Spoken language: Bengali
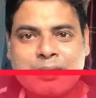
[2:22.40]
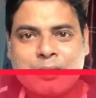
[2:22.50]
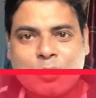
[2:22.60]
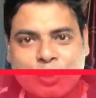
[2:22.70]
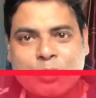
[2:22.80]

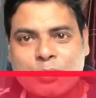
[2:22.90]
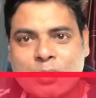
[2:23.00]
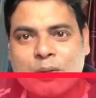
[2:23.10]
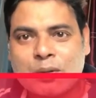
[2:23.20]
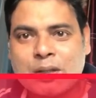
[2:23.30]
কদিন
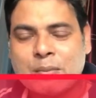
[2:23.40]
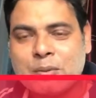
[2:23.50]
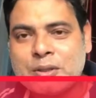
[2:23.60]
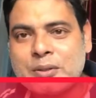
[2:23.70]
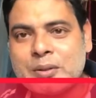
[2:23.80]
ধরে কথা
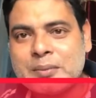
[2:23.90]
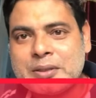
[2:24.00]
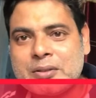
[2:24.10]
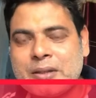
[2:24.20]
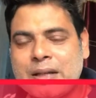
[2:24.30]
বলছিল আমার
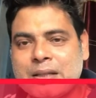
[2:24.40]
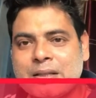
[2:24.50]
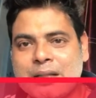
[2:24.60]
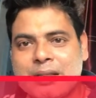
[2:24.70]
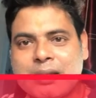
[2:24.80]
সঙ্গে একটা
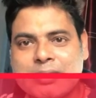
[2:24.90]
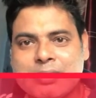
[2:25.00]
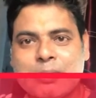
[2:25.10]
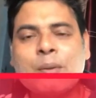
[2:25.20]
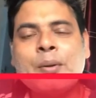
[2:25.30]
ডিলিংয়ে
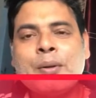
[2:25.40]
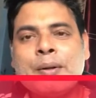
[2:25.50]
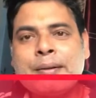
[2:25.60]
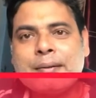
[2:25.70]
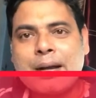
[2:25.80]
ছিল
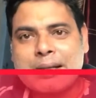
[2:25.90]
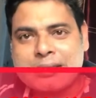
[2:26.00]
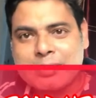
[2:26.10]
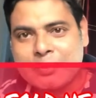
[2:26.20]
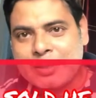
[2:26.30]
তো
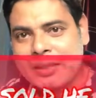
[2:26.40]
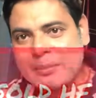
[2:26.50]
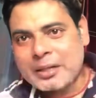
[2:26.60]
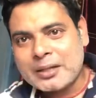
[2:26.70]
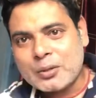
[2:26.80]
হাসনাবাদে
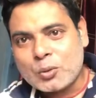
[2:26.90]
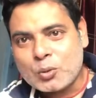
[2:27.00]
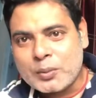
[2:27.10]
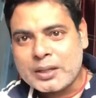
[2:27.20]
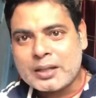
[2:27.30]
আমি একটা
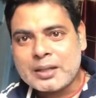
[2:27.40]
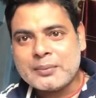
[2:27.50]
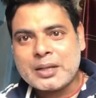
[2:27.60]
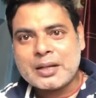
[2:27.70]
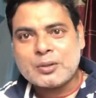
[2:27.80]
গরু পাঠালাম
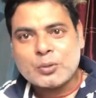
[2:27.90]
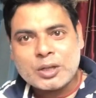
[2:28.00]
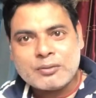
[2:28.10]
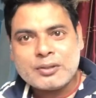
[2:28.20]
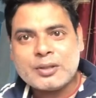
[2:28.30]
তার
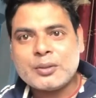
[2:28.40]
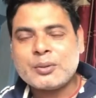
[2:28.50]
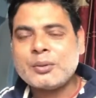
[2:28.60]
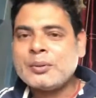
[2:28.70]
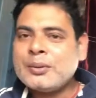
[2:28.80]
লোডিং ভিডিও
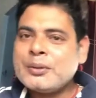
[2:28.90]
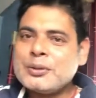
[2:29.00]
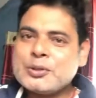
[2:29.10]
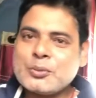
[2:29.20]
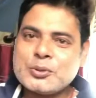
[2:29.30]

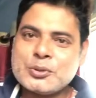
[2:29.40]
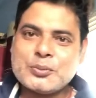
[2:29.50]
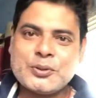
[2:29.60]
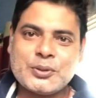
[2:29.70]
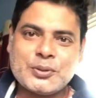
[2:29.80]
সমস্ত
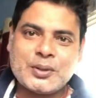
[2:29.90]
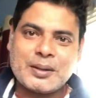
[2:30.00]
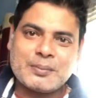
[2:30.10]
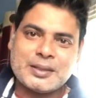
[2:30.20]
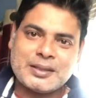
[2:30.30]
ভিডিও
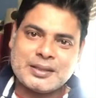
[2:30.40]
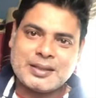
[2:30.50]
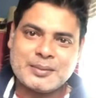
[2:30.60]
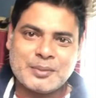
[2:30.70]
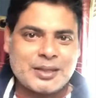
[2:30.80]
আপনাদেরকে
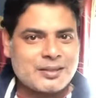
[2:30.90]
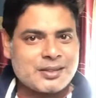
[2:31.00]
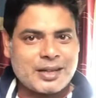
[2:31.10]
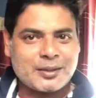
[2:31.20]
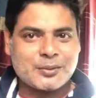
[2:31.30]
আমি
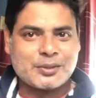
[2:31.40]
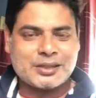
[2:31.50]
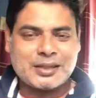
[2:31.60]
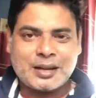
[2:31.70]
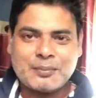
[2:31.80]
শেয়ার
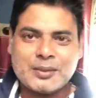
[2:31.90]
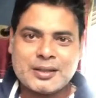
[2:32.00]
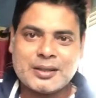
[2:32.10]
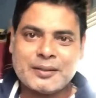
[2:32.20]
করছি আপনারা